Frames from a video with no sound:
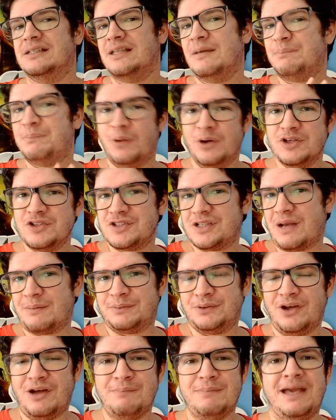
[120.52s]
depois de
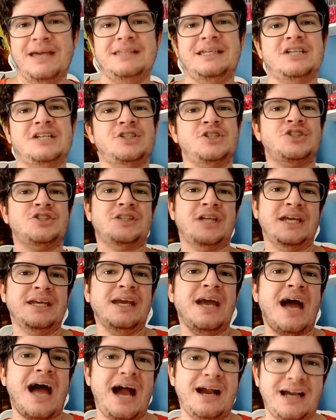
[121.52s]
Capitão América, a gente
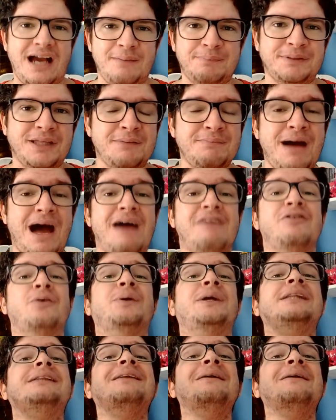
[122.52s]
tem a Capitã Marvel, que